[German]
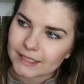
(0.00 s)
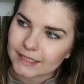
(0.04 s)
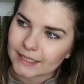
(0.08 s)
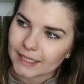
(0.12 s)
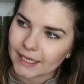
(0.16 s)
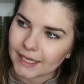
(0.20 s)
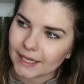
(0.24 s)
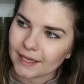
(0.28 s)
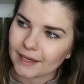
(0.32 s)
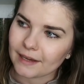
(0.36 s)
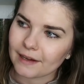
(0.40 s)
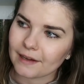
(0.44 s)

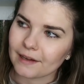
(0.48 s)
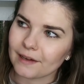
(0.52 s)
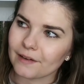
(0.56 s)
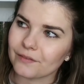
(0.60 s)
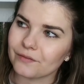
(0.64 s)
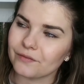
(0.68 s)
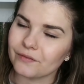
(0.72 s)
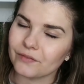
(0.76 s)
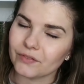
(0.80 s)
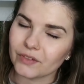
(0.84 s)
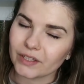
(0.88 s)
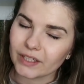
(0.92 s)

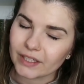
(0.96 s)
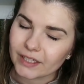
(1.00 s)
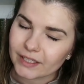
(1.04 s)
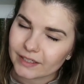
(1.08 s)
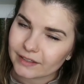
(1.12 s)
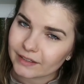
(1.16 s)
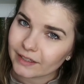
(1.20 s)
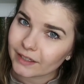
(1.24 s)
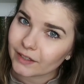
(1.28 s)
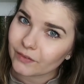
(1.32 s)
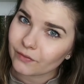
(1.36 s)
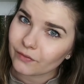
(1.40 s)
sehr
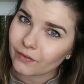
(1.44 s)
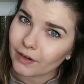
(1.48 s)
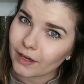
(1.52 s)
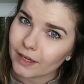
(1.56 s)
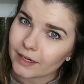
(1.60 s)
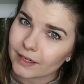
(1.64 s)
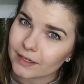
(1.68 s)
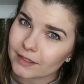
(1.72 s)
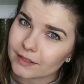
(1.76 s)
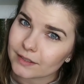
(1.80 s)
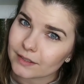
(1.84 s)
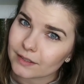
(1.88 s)
wichtig
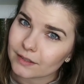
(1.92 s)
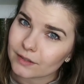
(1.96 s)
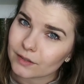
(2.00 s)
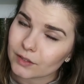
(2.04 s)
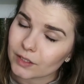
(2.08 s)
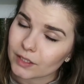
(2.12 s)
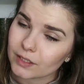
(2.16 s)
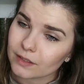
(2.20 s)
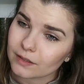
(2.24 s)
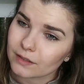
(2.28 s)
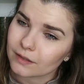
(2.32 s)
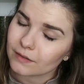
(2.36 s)
war, dass
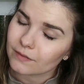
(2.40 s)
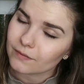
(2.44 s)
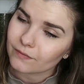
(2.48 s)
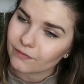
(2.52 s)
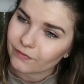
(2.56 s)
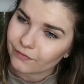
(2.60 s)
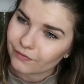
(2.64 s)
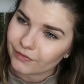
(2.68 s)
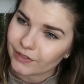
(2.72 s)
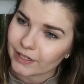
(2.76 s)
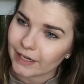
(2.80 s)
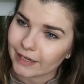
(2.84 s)
es in
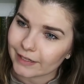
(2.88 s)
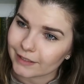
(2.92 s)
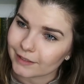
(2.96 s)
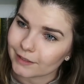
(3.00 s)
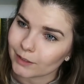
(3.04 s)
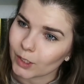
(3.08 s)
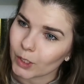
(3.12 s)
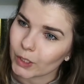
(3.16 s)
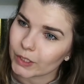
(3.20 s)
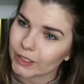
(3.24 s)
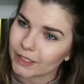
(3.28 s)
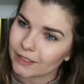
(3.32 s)

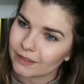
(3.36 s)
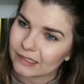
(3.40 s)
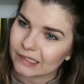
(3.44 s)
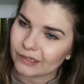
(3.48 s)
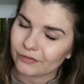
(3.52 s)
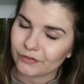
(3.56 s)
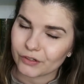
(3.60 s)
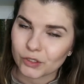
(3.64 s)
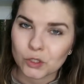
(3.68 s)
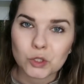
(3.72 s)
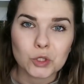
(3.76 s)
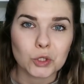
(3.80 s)
vielleicht auch
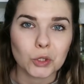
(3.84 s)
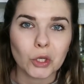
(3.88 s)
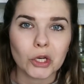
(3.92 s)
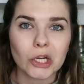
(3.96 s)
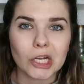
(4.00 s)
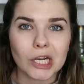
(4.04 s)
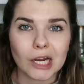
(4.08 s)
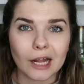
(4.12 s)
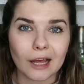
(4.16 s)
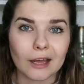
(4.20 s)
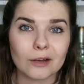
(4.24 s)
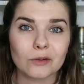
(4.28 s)
dieser
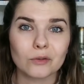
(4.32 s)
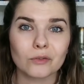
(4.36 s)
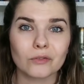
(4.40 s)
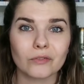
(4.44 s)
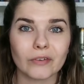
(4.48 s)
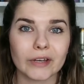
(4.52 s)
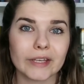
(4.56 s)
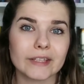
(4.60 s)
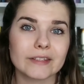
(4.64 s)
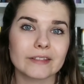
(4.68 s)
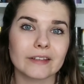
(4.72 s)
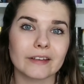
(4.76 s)
verstörenden Art
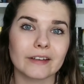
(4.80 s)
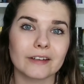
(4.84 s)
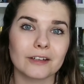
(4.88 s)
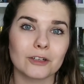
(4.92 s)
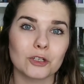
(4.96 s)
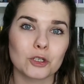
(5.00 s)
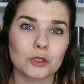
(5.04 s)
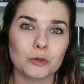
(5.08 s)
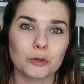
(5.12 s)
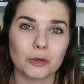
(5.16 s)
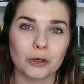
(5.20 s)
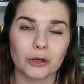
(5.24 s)
und Weise
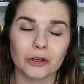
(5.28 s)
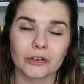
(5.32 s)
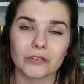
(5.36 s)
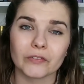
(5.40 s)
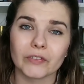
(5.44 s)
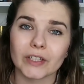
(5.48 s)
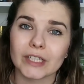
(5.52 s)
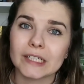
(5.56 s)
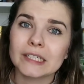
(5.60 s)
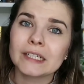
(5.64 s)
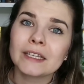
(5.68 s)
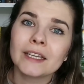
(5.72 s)

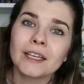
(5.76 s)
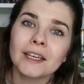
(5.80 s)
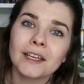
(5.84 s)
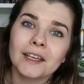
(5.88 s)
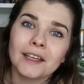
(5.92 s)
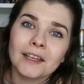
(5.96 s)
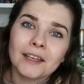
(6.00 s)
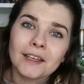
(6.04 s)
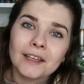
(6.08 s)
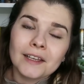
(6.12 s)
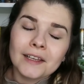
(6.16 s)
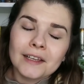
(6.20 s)
angesprochen wird.
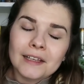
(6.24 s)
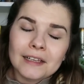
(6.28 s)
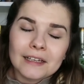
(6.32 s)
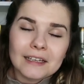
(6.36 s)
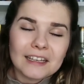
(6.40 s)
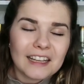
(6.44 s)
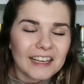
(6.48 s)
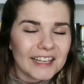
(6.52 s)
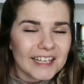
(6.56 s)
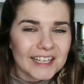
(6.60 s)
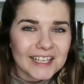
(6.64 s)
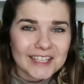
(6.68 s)

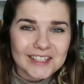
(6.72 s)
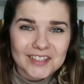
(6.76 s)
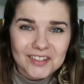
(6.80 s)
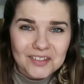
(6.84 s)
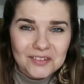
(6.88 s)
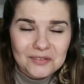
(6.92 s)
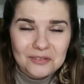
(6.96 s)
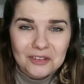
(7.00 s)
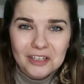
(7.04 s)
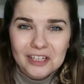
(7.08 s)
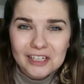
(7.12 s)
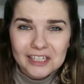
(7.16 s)
Leider
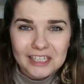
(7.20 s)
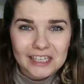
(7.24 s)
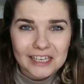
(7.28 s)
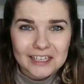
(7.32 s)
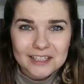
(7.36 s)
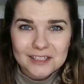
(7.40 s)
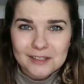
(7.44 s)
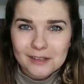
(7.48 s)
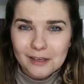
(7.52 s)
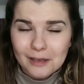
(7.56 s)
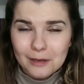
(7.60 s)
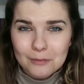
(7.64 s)
ist es wirklich
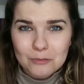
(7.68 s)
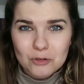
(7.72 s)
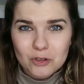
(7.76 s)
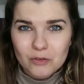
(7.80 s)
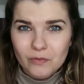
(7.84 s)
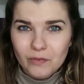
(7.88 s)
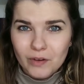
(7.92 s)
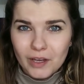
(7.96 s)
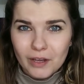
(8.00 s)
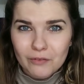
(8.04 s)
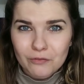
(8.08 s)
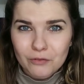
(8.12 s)
extrem
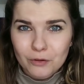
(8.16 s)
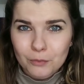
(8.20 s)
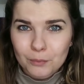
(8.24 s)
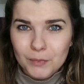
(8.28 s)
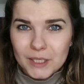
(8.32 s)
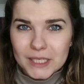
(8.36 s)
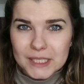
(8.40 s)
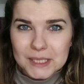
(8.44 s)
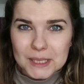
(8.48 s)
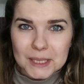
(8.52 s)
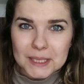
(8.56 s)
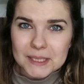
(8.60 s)
schwer für
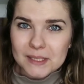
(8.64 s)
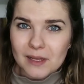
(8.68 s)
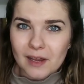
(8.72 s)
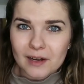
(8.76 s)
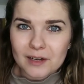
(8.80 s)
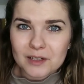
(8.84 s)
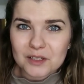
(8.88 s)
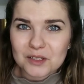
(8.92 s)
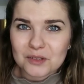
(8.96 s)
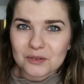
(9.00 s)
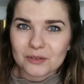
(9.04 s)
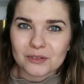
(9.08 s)
mich, das
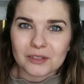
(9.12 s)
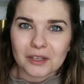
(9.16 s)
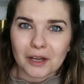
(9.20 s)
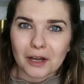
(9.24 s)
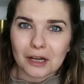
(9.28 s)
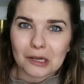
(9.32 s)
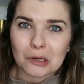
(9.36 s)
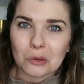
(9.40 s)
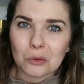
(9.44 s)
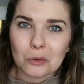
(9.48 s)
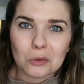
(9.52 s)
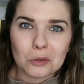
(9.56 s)
alles zu
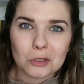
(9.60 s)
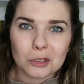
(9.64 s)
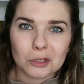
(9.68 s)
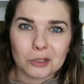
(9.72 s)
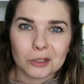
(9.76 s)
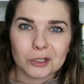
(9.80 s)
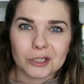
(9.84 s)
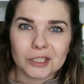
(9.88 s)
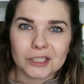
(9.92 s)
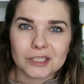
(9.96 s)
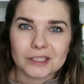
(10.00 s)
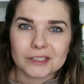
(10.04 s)
sagen,
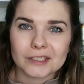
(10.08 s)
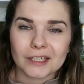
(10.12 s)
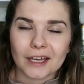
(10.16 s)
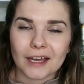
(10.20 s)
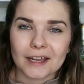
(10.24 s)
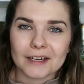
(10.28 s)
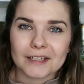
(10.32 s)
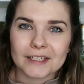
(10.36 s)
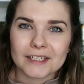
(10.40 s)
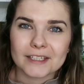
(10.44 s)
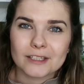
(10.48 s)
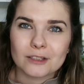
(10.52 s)
ohne euch
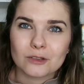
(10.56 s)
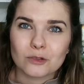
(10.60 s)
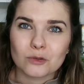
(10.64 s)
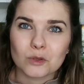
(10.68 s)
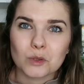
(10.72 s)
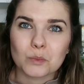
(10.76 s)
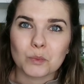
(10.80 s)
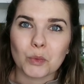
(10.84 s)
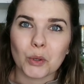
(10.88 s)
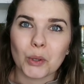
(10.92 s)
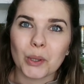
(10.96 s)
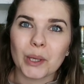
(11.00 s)
da nicht
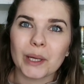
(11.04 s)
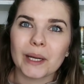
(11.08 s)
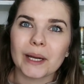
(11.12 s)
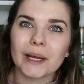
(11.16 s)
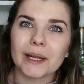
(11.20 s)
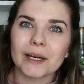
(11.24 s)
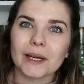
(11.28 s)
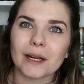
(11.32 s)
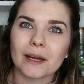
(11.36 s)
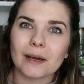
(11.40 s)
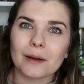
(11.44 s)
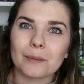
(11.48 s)
zu
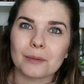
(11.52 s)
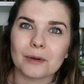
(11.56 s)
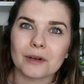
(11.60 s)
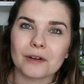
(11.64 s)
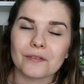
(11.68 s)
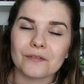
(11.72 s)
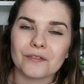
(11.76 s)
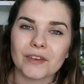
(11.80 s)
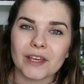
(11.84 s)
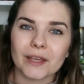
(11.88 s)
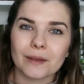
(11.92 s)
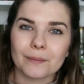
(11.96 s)
spoilern,
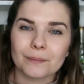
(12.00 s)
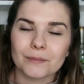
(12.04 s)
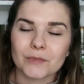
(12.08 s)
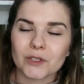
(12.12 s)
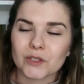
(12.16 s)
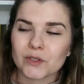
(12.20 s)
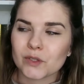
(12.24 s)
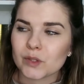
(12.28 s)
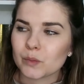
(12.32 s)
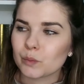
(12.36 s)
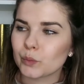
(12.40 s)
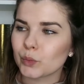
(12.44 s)
aber wem
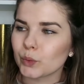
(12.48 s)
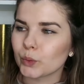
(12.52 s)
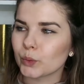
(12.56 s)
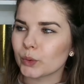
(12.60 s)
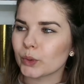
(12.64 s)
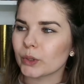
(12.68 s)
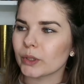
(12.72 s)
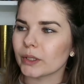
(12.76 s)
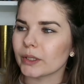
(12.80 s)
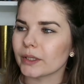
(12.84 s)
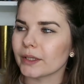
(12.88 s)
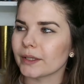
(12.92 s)
das
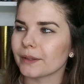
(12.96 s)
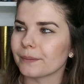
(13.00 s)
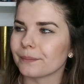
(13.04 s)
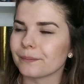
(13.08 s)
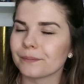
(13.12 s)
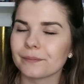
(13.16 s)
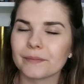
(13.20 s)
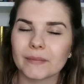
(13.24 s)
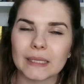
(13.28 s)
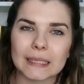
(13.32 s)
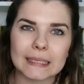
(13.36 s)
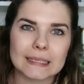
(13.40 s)
Buch
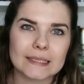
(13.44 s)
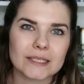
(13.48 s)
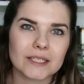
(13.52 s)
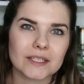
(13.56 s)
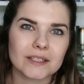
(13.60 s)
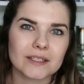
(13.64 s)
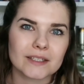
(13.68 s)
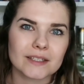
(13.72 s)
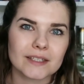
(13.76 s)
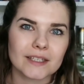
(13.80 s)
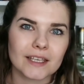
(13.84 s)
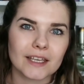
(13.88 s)
ähm,
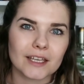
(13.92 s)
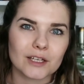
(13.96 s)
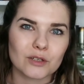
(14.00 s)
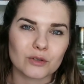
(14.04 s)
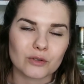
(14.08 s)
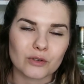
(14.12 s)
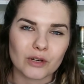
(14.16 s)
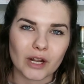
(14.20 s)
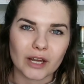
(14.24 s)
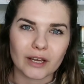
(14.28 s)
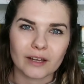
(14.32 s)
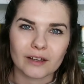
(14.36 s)

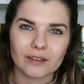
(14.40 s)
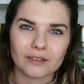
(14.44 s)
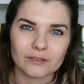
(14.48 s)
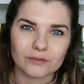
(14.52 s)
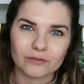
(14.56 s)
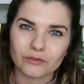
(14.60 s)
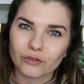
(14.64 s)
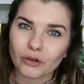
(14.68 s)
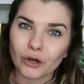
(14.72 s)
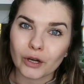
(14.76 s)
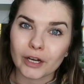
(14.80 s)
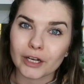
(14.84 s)
interessiert und
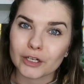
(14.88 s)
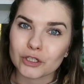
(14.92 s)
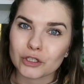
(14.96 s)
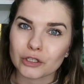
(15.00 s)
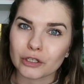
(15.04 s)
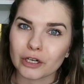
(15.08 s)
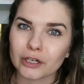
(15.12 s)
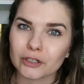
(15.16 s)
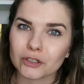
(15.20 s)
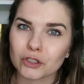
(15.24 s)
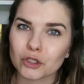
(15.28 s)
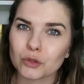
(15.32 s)
vorher
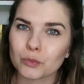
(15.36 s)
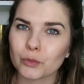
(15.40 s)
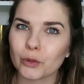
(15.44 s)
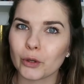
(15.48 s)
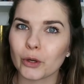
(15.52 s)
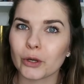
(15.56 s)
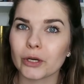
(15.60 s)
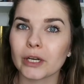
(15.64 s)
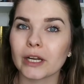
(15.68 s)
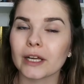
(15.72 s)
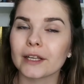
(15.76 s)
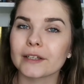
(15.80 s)
schon
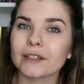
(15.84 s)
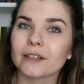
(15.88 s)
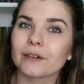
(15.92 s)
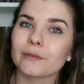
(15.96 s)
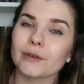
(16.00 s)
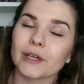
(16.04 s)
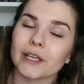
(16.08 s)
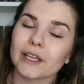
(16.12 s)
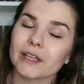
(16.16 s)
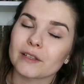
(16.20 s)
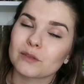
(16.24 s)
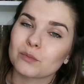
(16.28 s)
angesprochen hat,
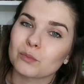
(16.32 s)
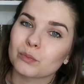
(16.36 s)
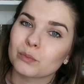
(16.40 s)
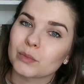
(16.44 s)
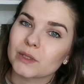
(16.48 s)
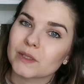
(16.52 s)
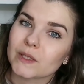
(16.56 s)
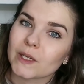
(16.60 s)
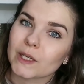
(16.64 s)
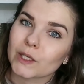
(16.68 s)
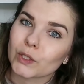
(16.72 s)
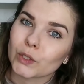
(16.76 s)
aber erst
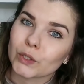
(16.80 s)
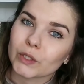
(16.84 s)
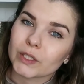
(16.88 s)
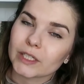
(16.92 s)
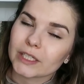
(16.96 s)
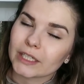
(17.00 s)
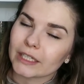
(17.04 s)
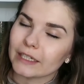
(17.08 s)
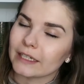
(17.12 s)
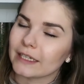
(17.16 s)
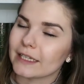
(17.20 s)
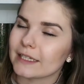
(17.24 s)
bisher noch
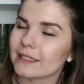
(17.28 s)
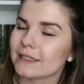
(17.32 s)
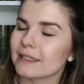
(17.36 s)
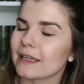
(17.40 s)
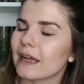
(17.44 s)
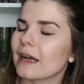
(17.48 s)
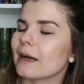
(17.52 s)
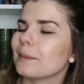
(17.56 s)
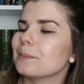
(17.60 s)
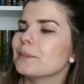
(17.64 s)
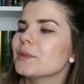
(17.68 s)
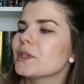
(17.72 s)
nicht
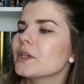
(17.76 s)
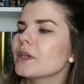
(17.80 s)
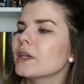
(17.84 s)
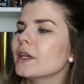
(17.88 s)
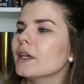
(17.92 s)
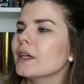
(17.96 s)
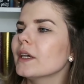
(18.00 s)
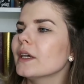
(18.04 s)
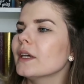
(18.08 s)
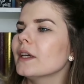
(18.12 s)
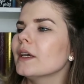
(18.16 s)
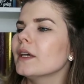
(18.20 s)
gelesen habt,
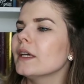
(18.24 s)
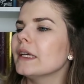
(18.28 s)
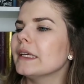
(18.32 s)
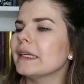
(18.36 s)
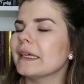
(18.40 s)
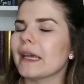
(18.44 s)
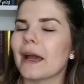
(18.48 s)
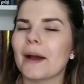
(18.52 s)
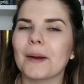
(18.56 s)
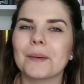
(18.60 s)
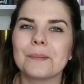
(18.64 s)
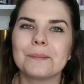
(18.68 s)

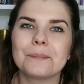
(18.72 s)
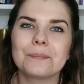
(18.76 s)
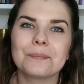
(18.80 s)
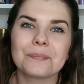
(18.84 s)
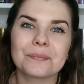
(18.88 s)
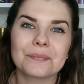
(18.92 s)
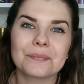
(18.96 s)
ja,